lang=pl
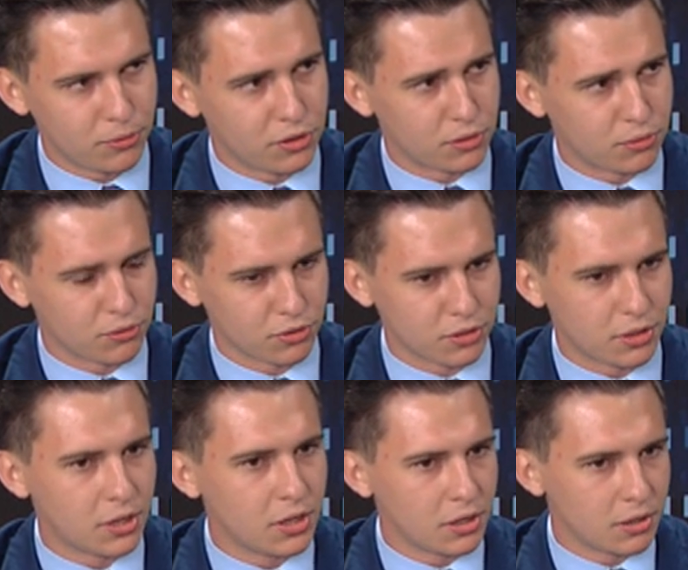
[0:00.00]
ludzi, którzy
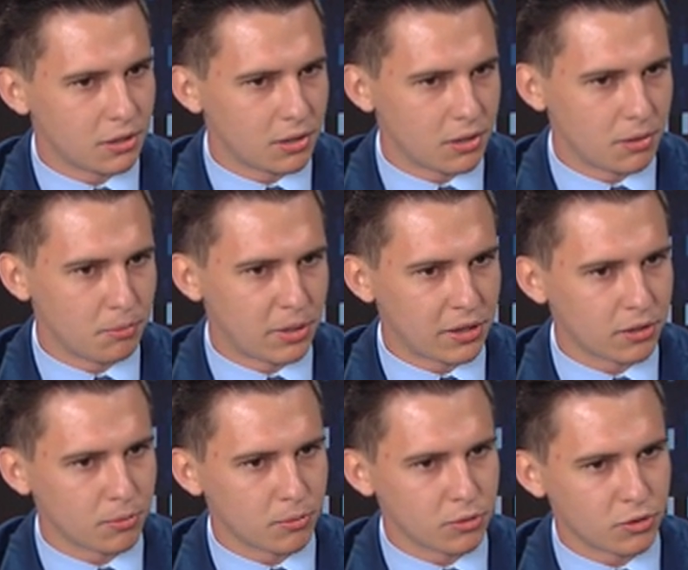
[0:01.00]
y,
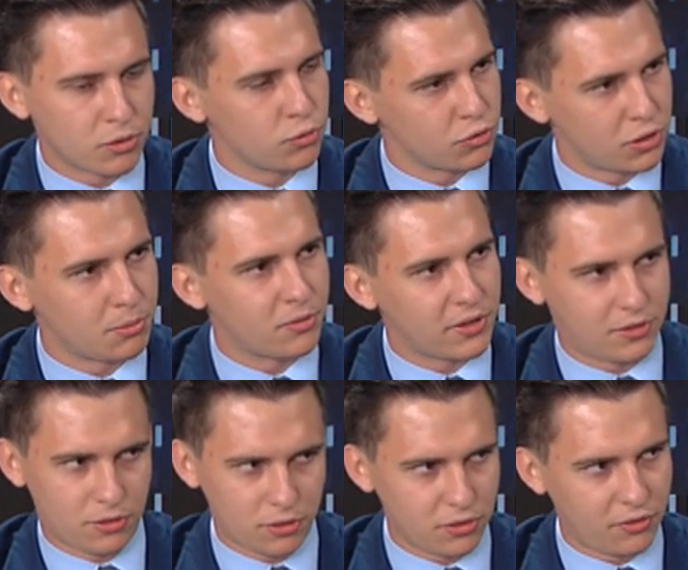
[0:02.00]
będą już zdobywać
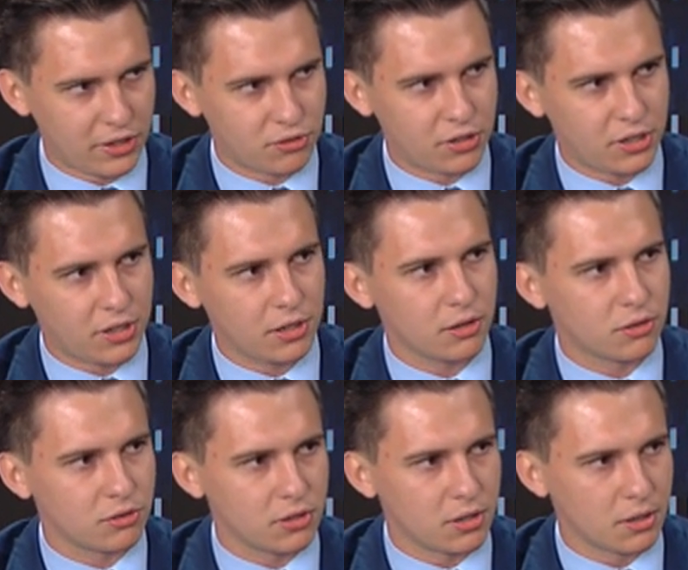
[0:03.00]
to doświadczenie,
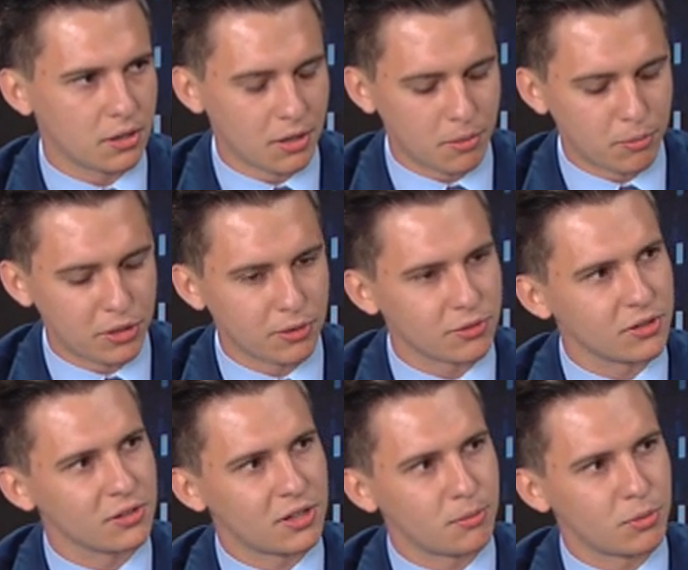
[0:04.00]
gdzie będą
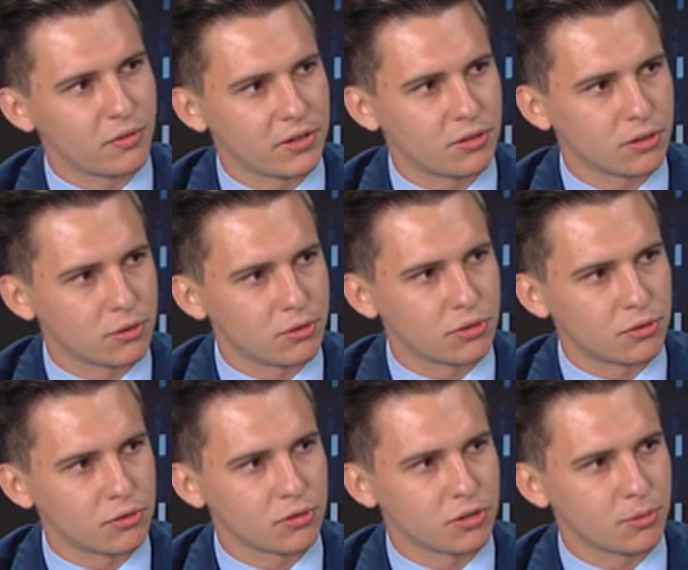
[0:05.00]
zastępować tych ludzi,
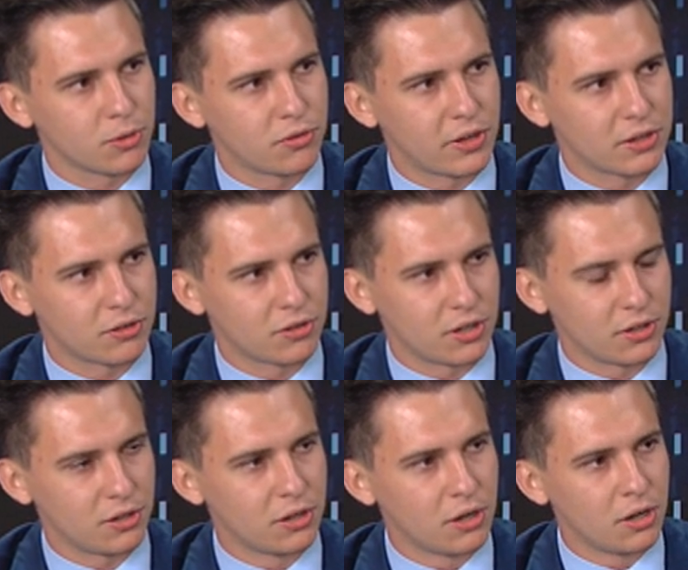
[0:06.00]
którzy są doświadczeni.
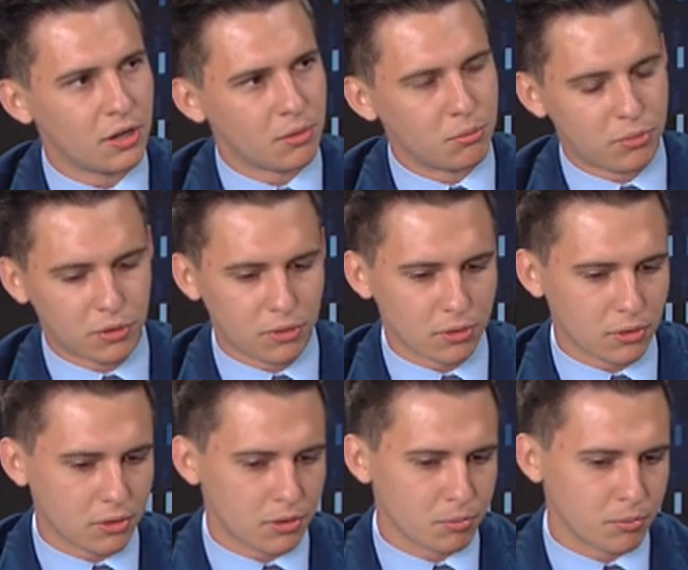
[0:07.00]
Bo
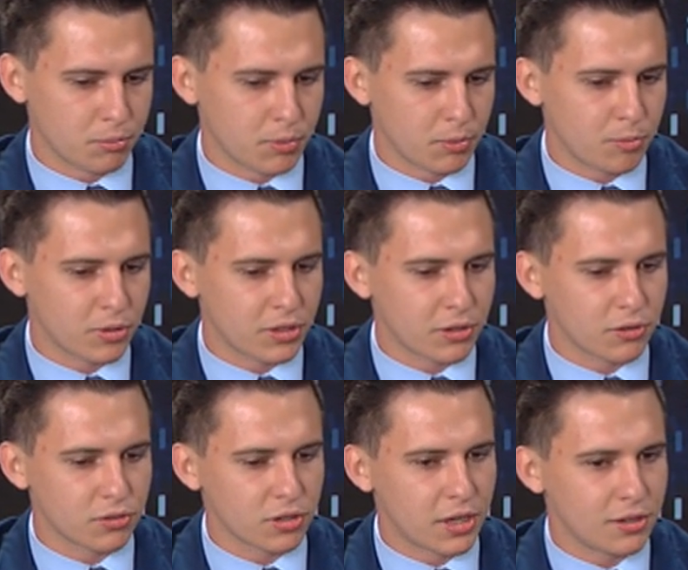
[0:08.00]
pomimo
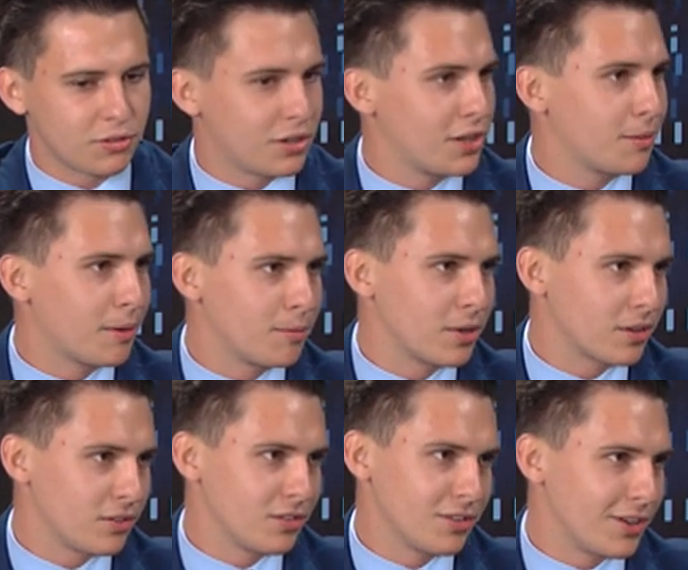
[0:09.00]
tego, że ja dzisiaj nie mam
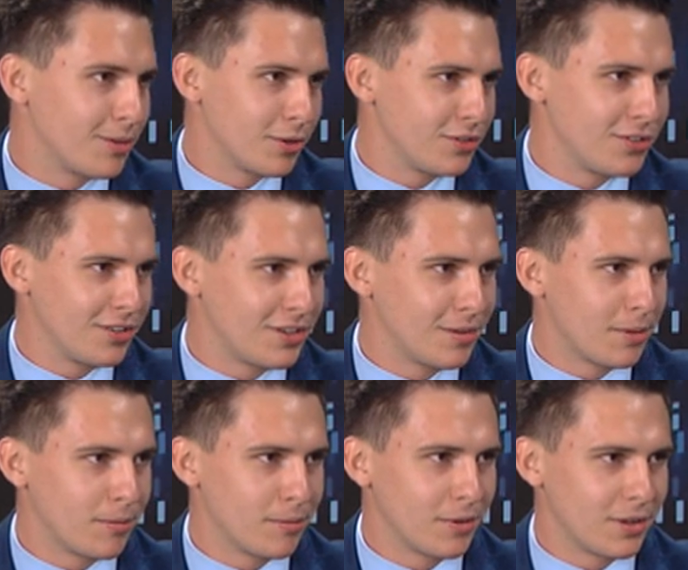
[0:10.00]
jakichś znajomości, nie
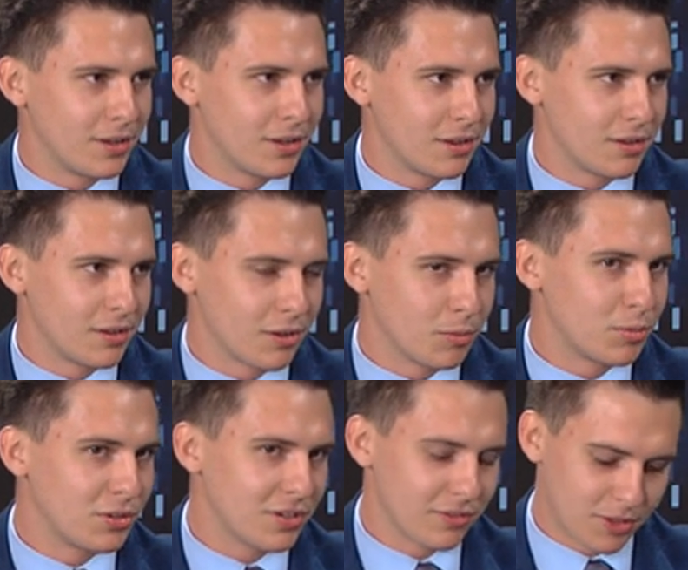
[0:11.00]
mam y,
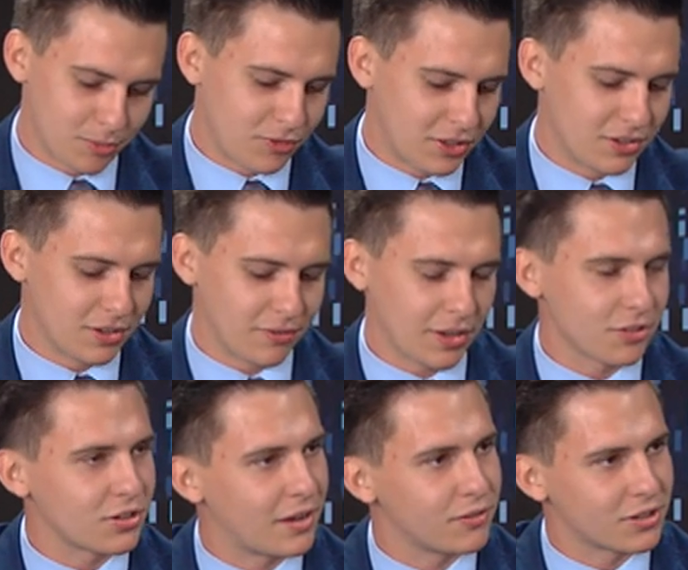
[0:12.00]
obycia w tym świecie
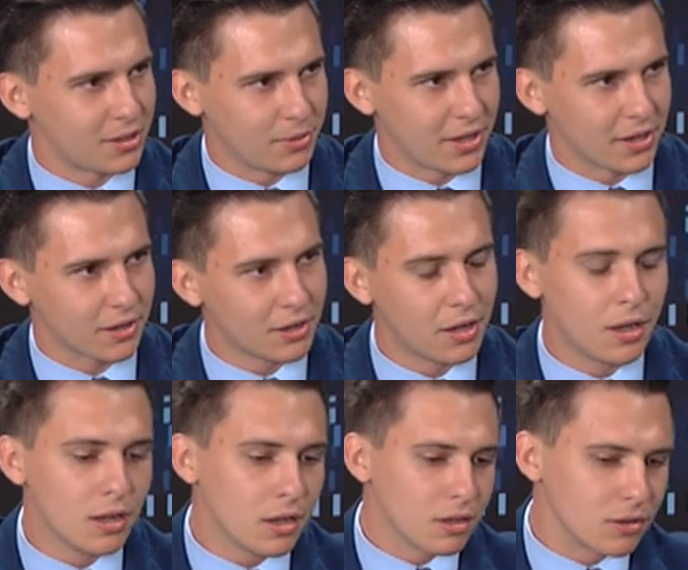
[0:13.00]
warszawskim, tak,
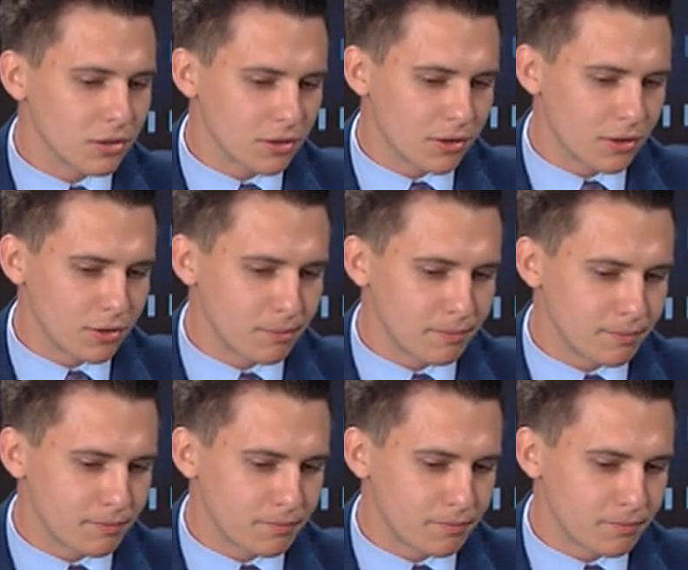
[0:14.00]
no to